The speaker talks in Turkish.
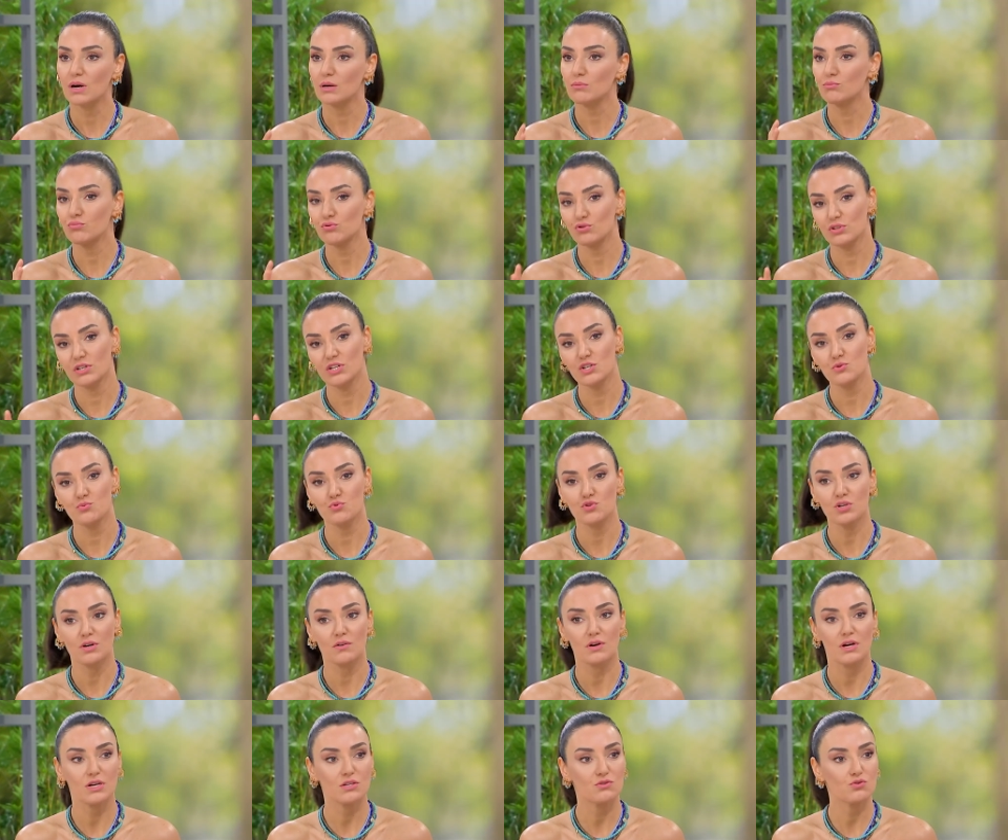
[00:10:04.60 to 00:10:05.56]
bak burada hiç
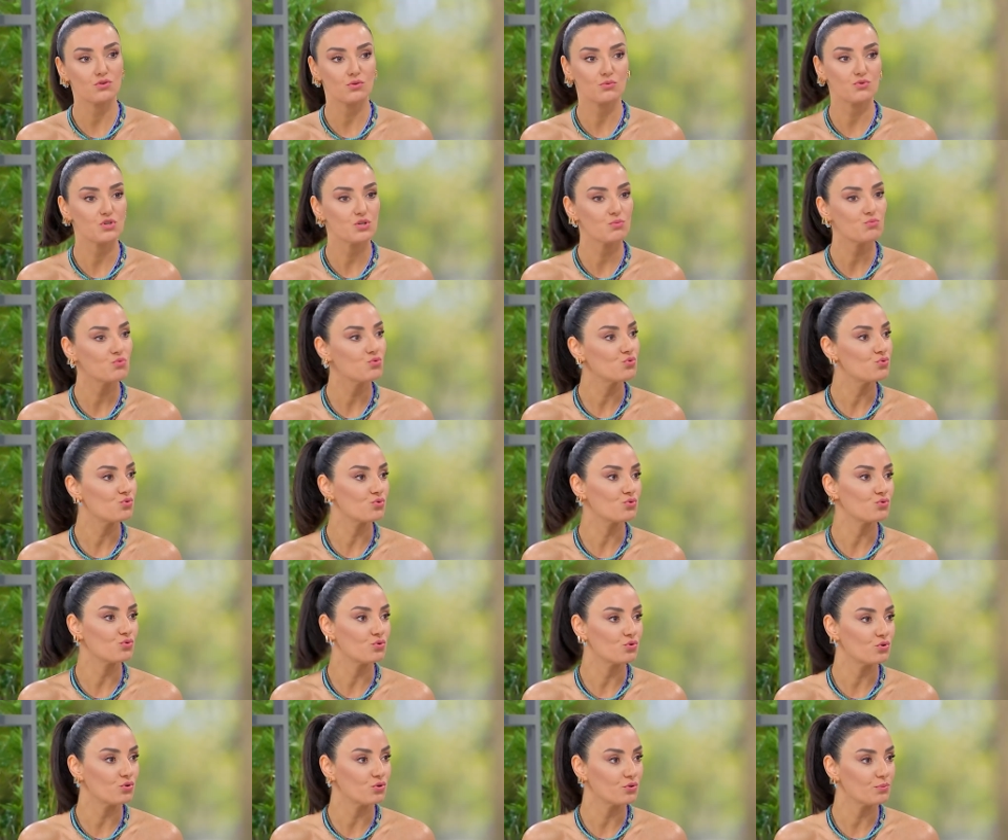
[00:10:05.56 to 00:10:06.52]
mütevazi olmayacağım
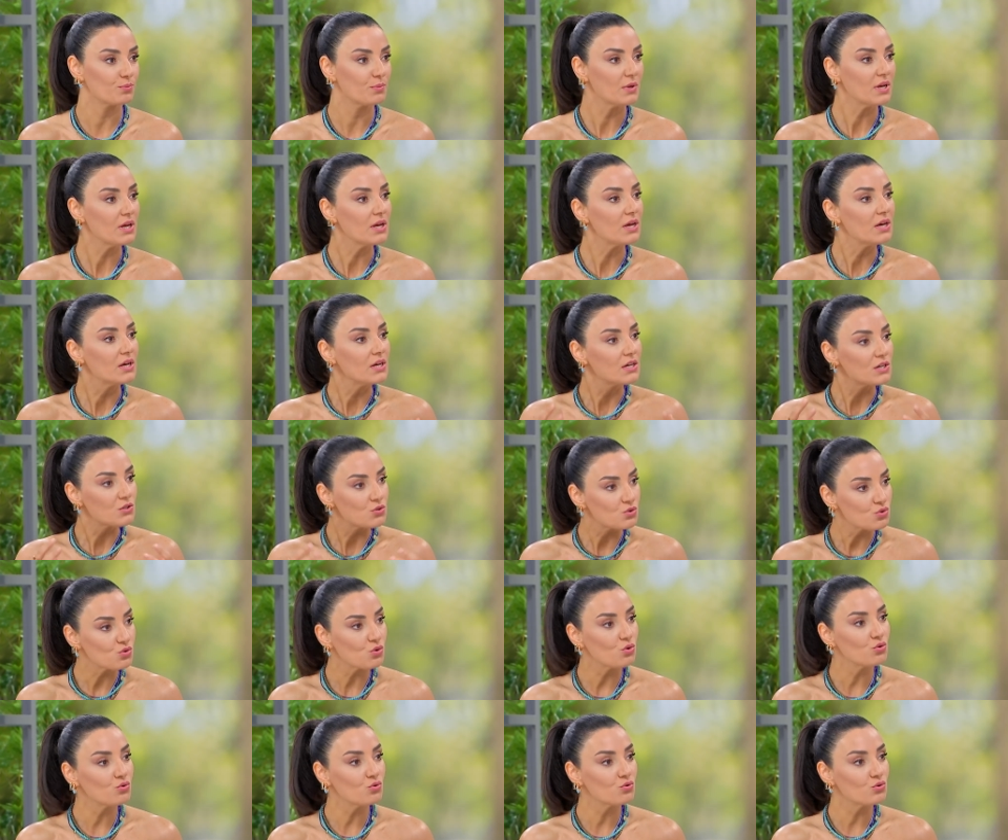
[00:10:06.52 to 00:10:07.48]
gurur duyuyorum. Ah ne
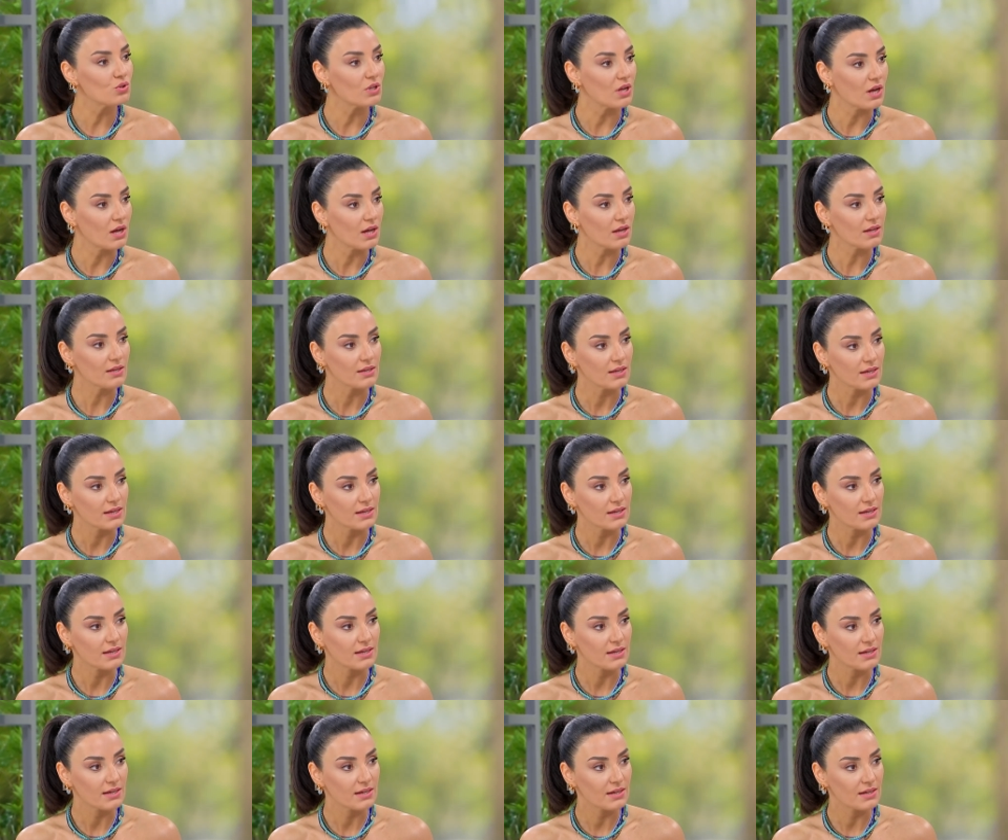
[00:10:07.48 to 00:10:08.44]
güzel. Sonunda
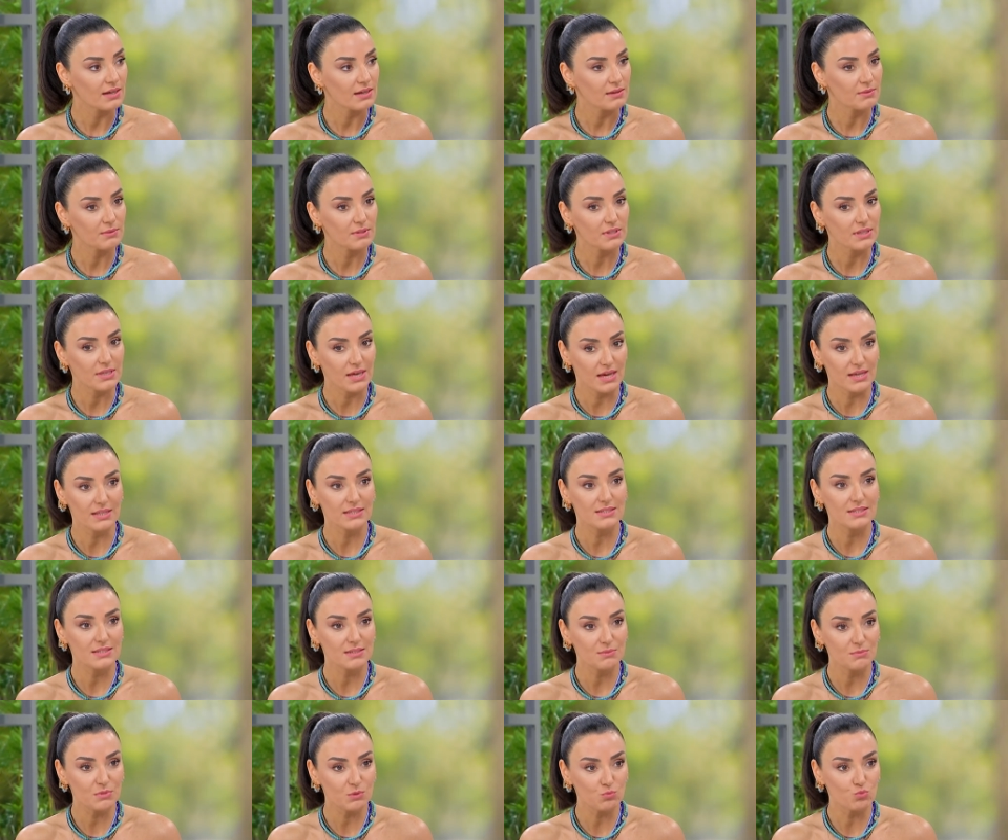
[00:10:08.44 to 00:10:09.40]
e,
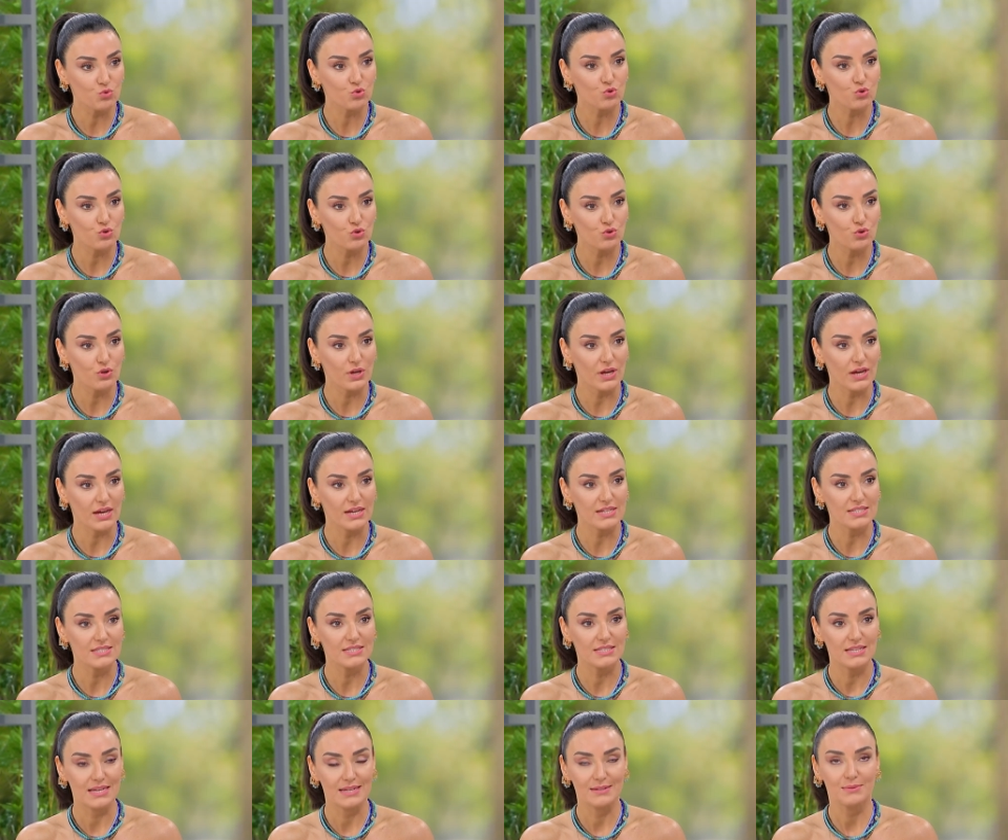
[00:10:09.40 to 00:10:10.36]
kendimi mutlu
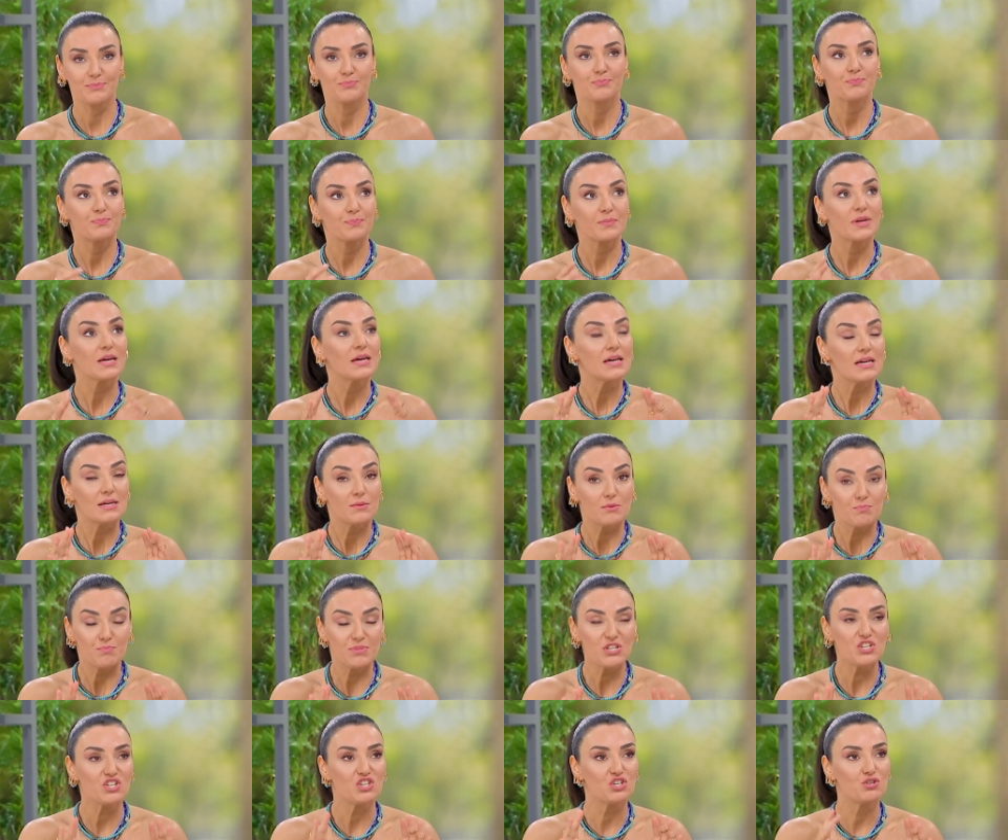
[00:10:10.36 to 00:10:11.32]
ed
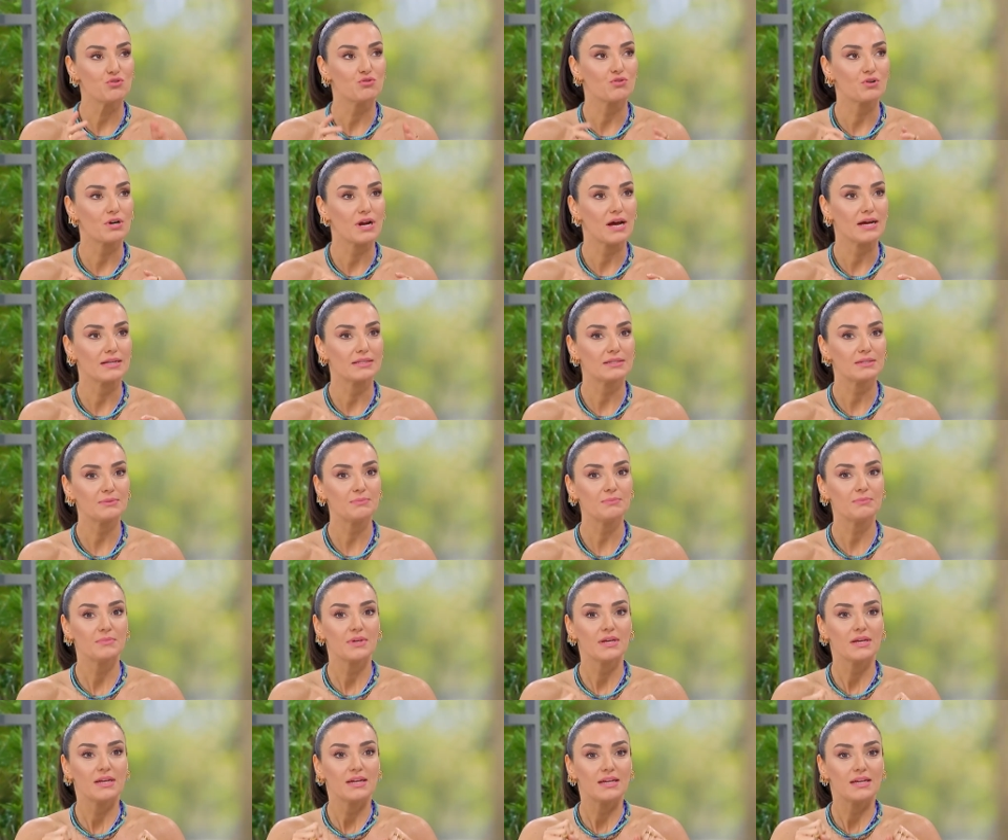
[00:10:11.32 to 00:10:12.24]
bir şey öğrendim.